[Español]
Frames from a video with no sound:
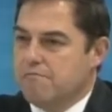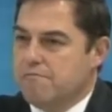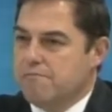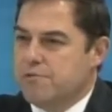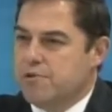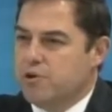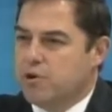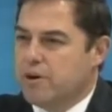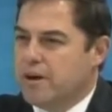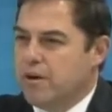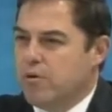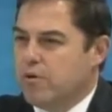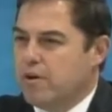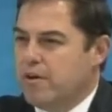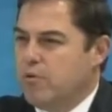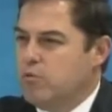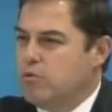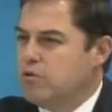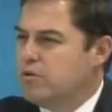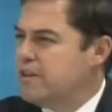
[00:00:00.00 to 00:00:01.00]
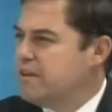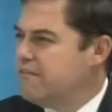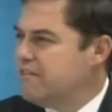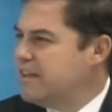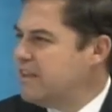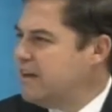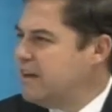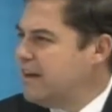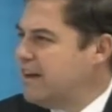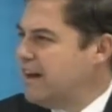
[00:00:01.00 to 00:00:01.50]
yo creo que uno debe
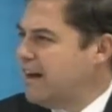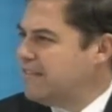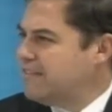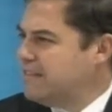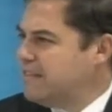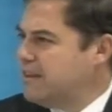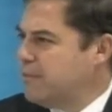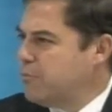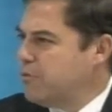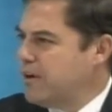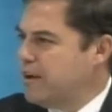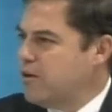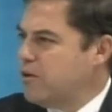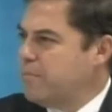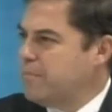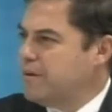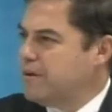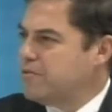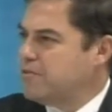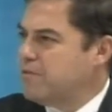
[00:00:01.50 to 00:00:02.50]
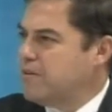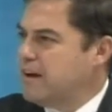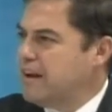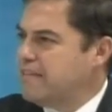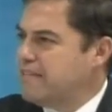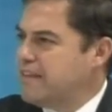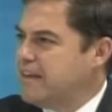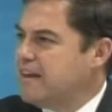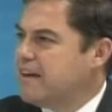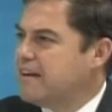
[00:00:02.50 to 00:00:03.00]
de, de, poner los pies sobre la
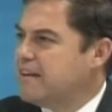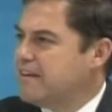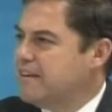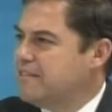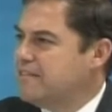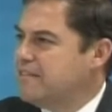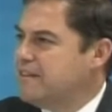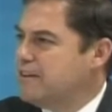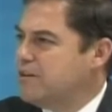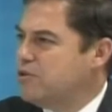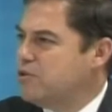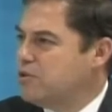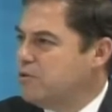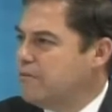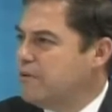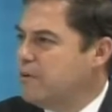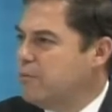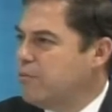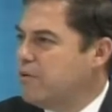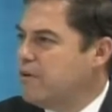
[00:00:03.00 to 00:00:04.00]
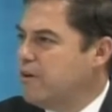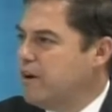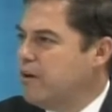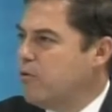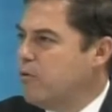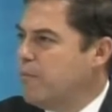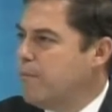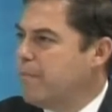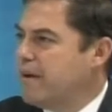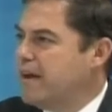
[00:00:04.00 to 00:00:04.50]
tierra y decir, yo vivo en
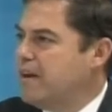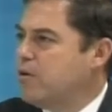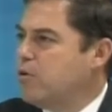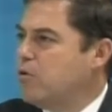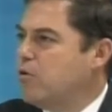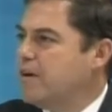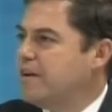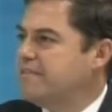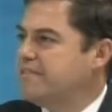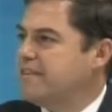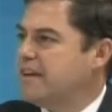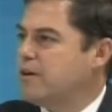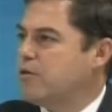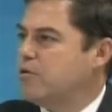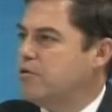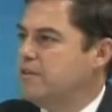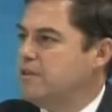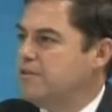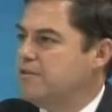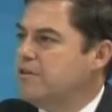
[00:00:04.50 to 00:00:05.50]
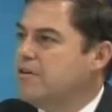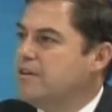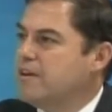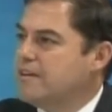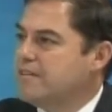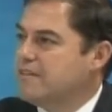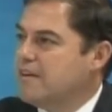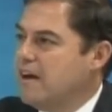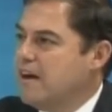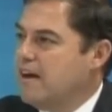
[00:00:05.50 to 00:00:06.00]
un país con estas
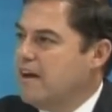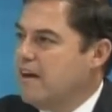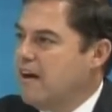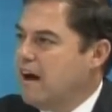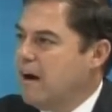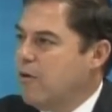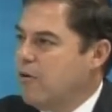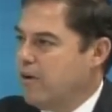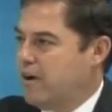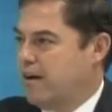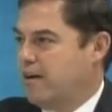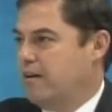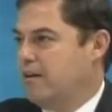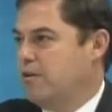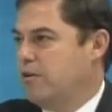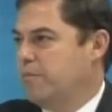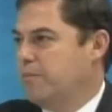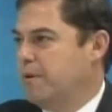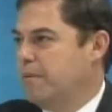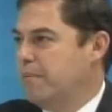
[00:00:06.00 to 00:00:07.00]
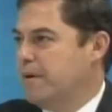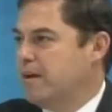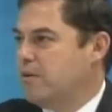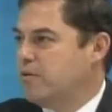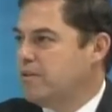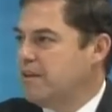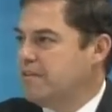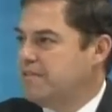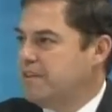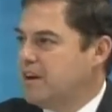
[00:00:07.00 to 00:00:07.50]
condiciones. Ahora, lo primero
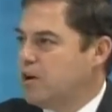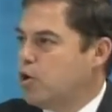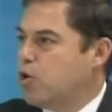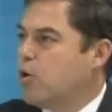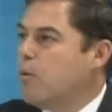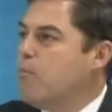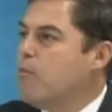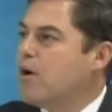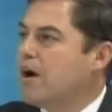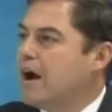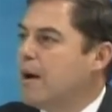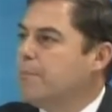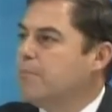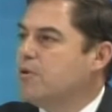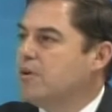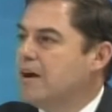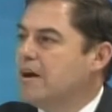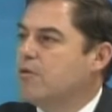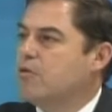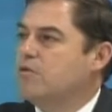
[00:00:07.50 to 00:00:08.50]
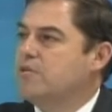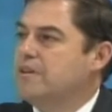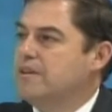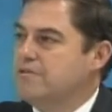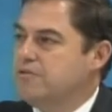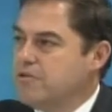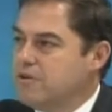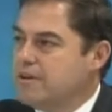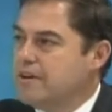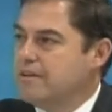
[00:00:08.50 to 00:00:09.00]
es decir cómo cambio las
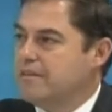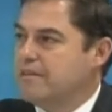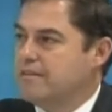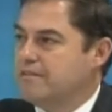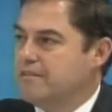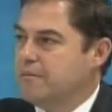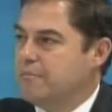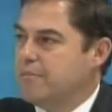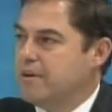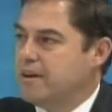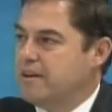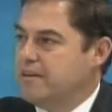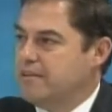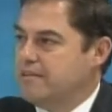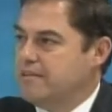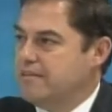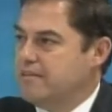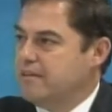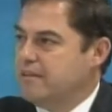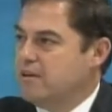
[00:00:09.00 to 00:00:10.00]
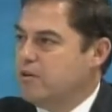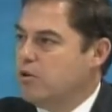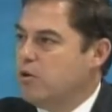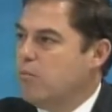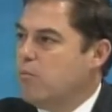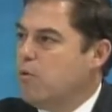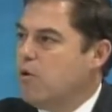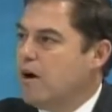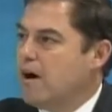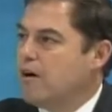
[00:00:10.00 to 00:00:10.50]
condiciones de este país.
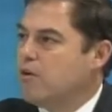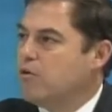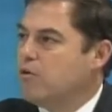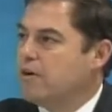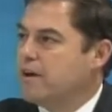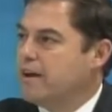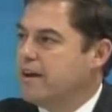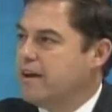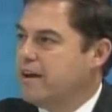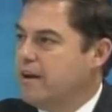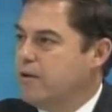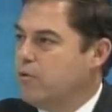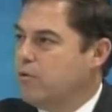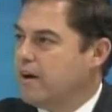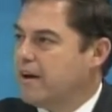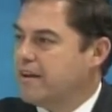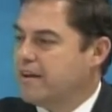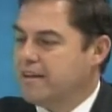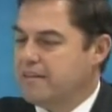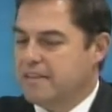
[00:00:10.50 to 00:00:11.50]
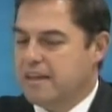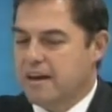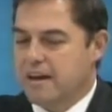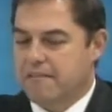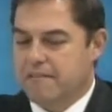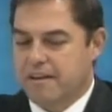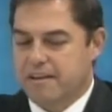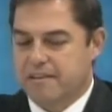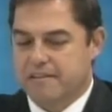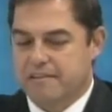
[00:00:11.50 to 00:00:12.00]
¿Cómo hago que en lugar de que tenga
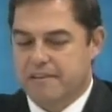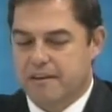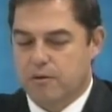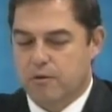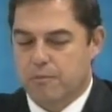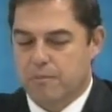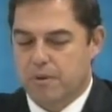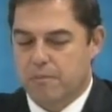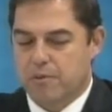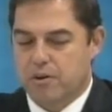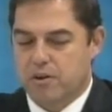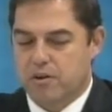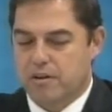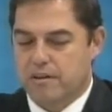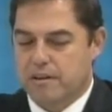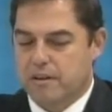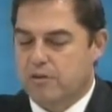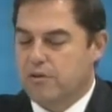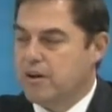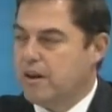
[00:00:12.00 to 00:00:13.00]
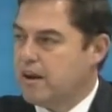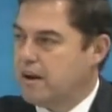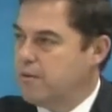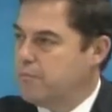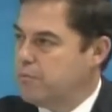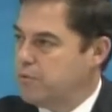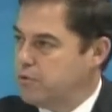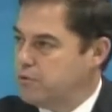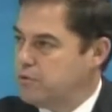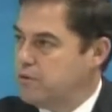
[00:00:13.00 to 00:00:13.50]
25 mil millones de dólares el
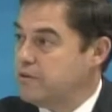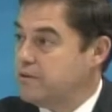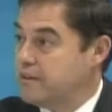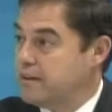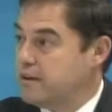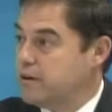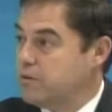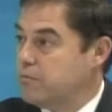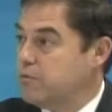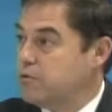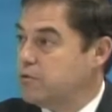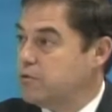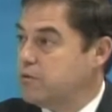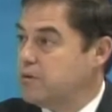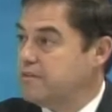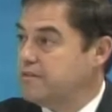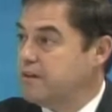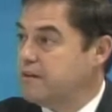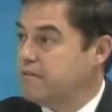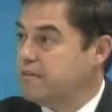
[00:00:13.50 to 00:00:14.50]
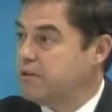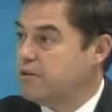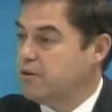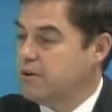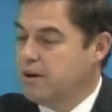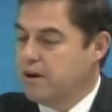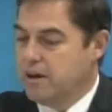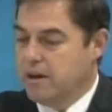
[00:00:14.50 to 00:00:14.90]
Producto Interno Bruto del El Salvador,